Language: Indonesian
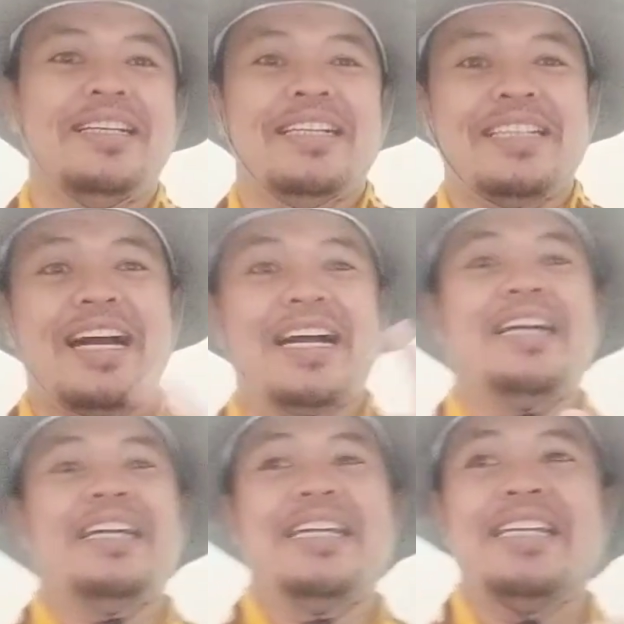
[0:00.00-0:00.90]
nah
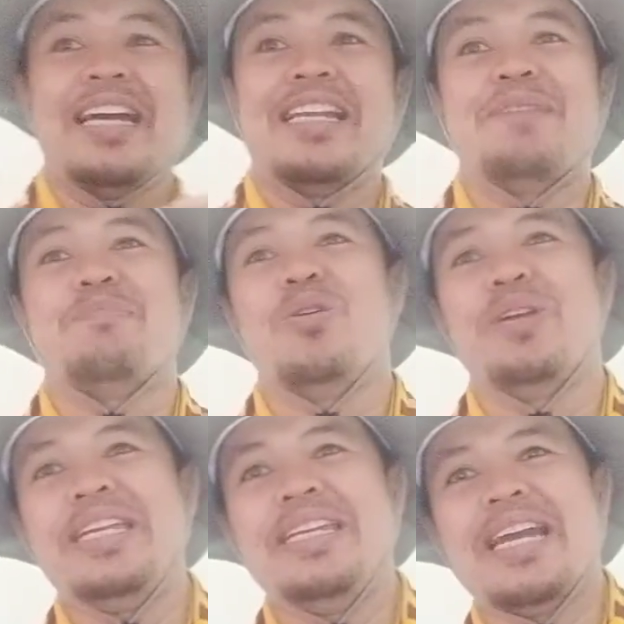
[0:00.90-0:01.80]
ini adalah
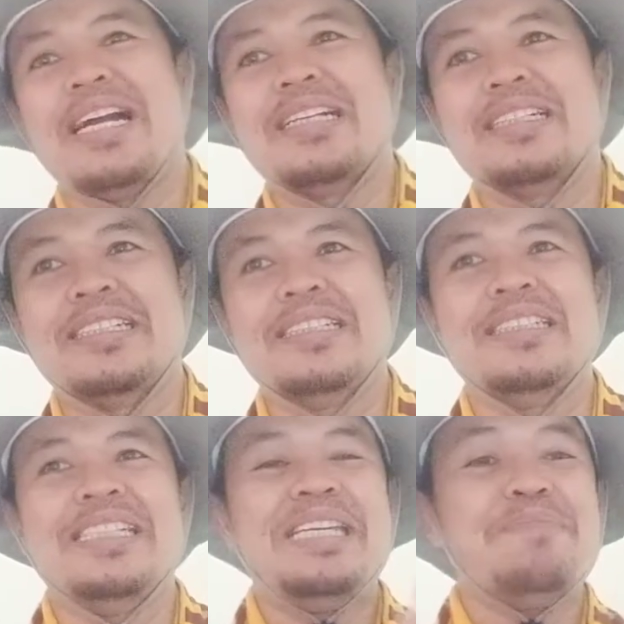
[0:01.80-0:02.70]
poin yang
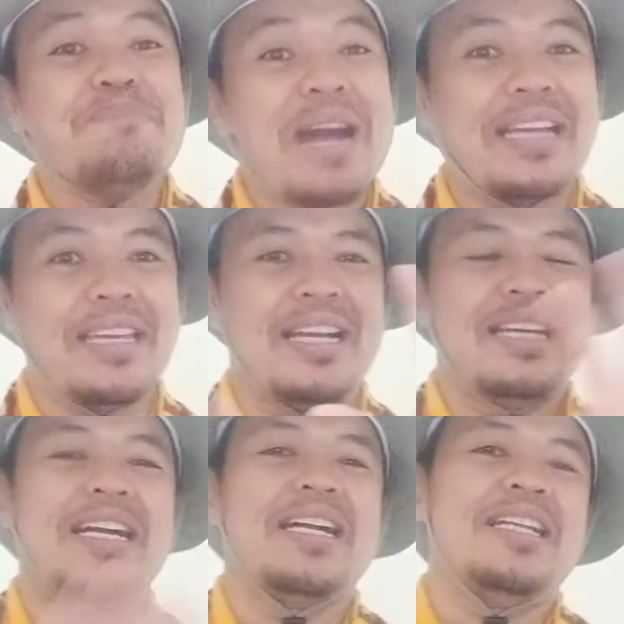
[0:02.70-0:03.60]
kelima yang
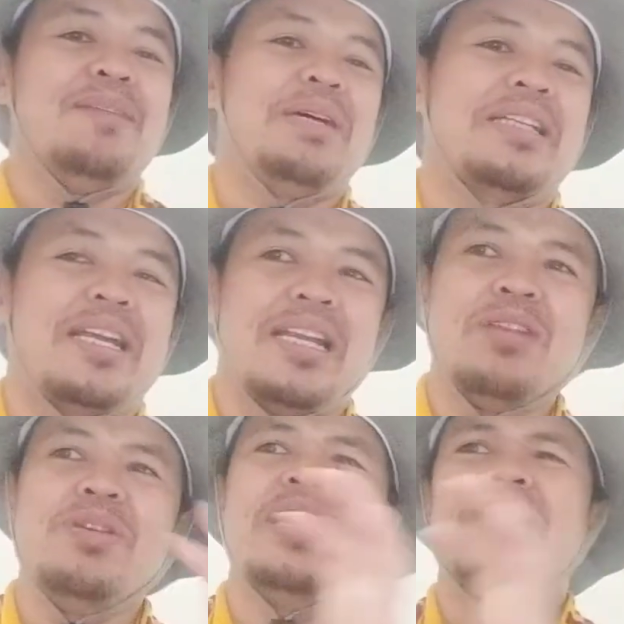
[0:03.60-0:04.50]
Anda akan dapatkan
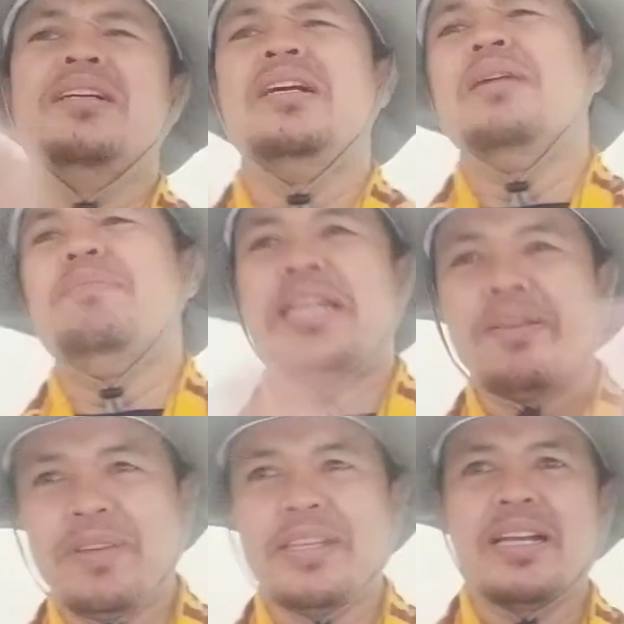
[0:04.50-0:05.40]
lalu yang
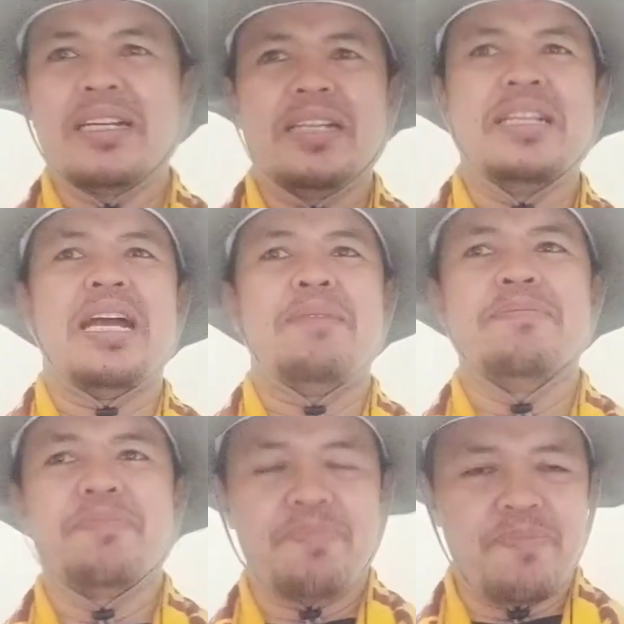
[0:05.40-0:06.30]
benefit yang
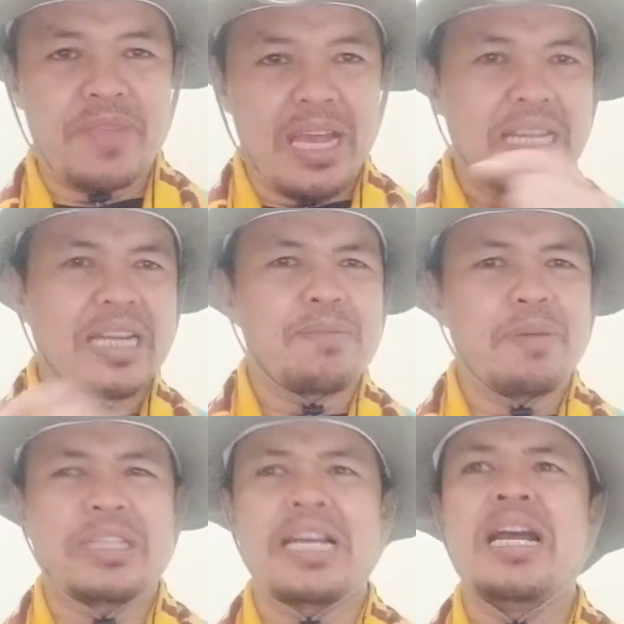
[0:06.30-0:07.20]
keenam Anda akan
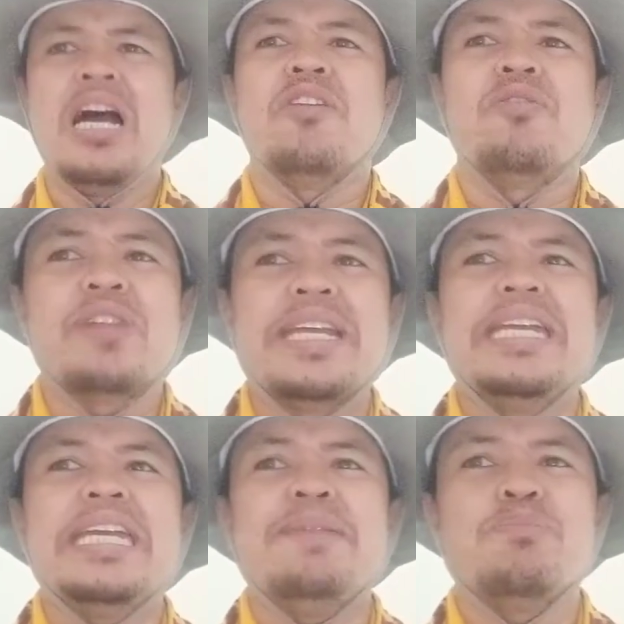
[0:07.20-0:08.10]
mendapatkan
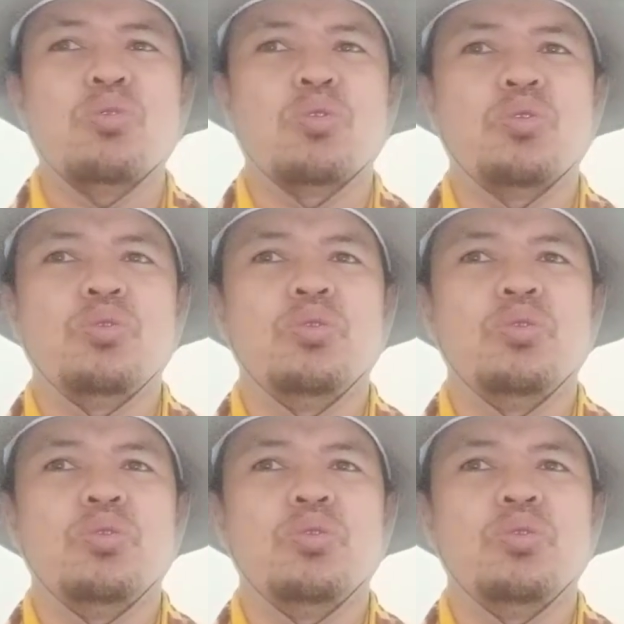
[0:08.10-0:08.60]
free ebook